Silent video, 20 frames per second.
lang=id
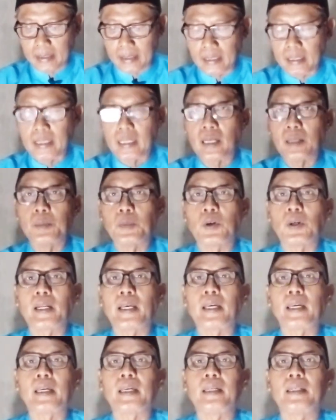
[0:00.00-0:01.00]
tidak
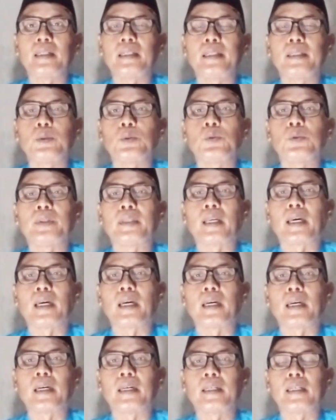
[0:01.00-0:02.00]
boleh
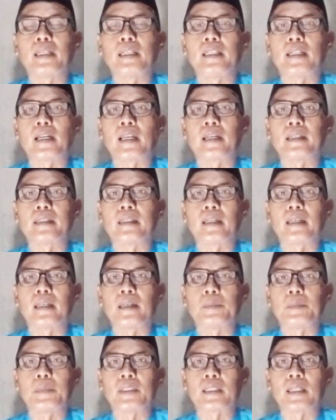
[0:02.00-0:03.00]
ditunda
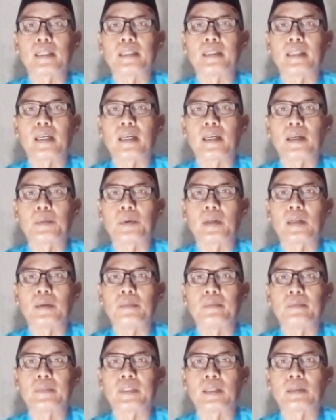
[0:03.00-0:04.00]
gilirannya misalnya
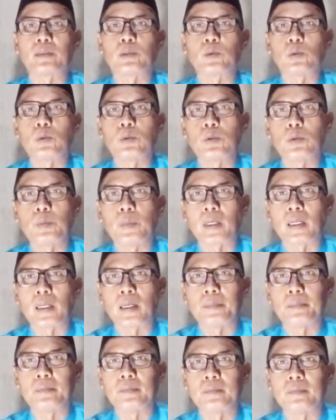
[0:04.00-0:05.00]
malam satu
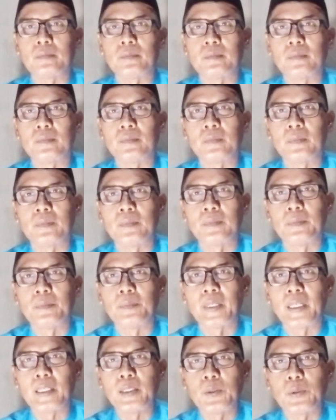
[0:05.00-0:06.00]
malam
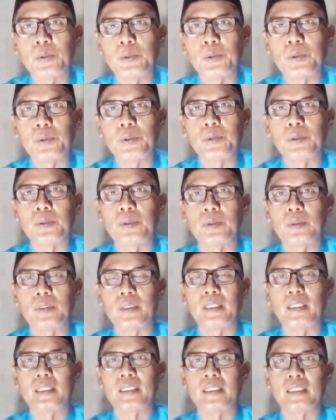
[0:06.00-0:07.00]
Minggu
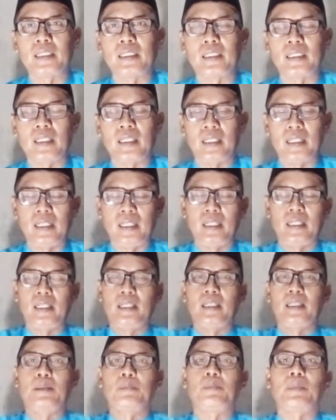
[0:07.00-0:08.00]
di
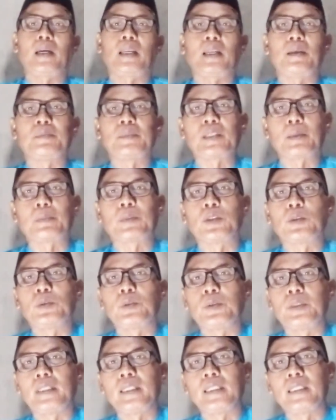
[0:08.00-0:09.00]
malam
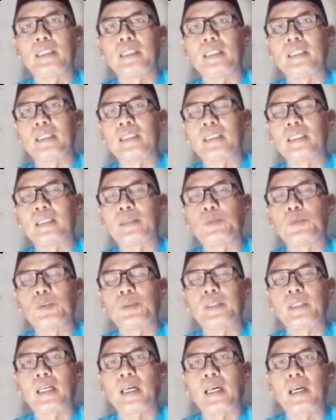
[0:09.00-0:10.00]
Sabtu di istri
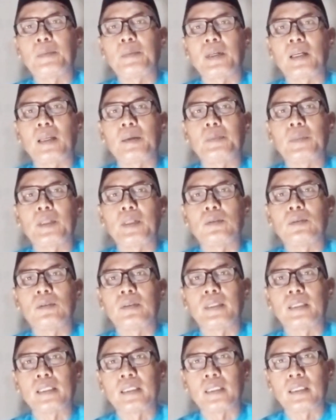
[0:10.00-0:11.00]
muda, malam
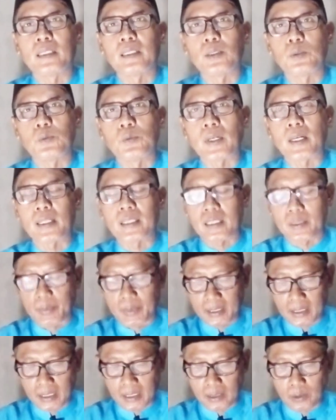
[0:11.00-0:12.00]
Minggu di istri tua,
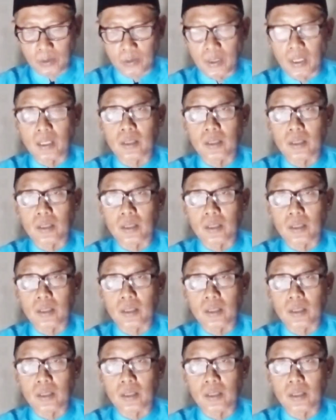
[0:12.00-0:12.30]
seperti itu.